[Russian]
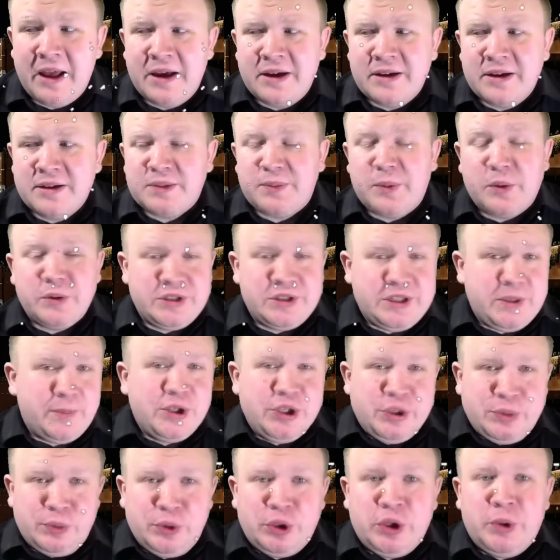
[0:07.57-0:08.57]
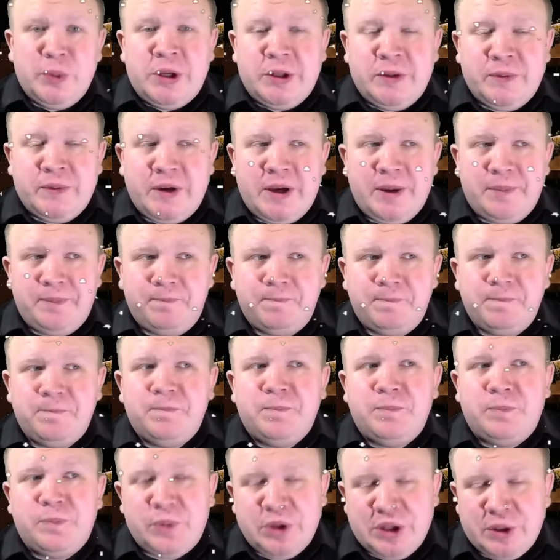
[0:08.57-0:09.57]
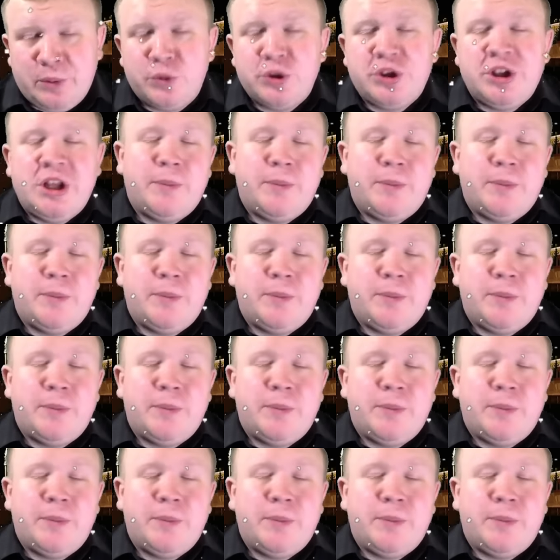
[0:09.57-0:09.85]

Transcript: Спросите, почему номер два? Потому что